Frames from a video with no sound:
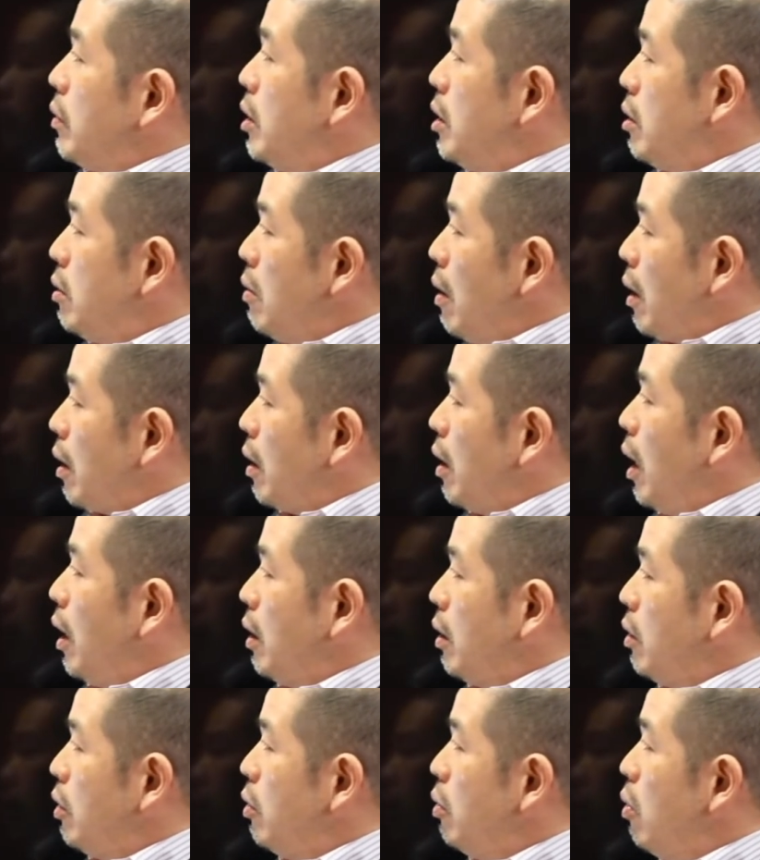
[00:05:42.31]
実は
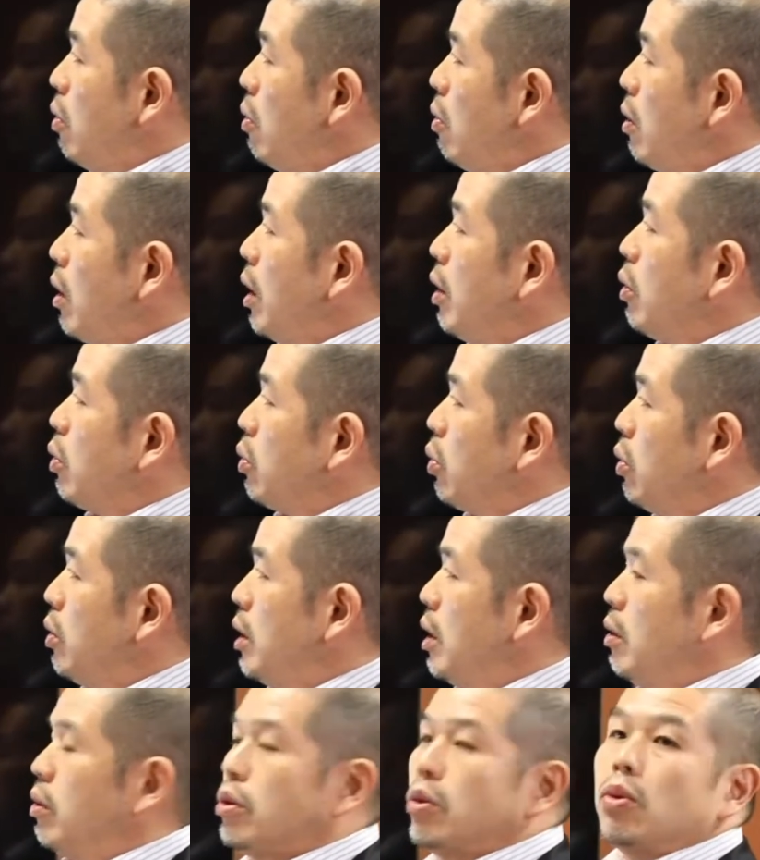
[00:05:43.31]
学級崩壊を問い
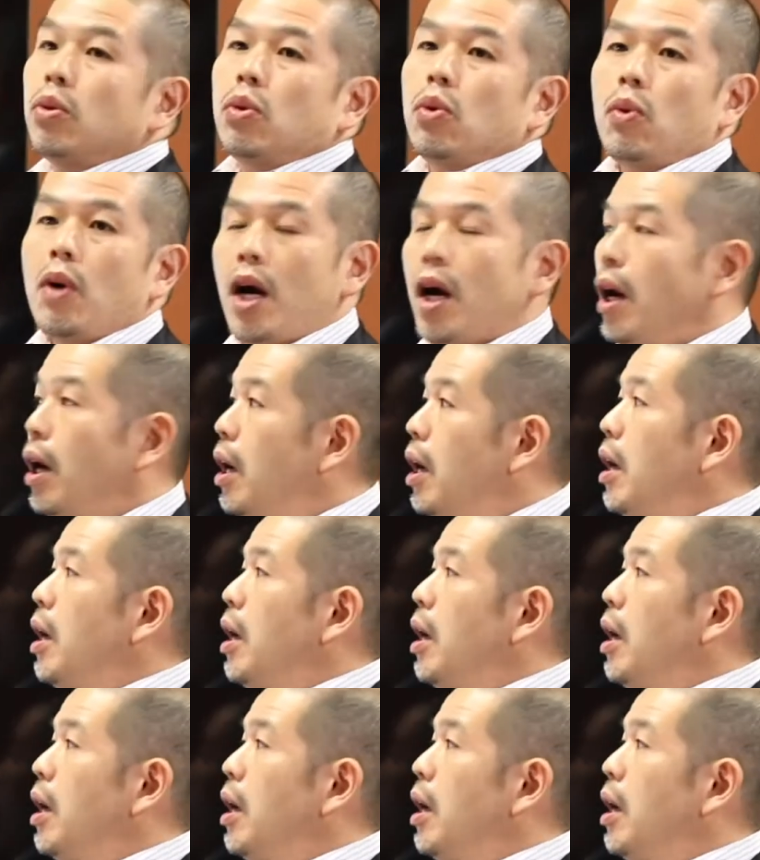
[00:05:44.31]
直すことは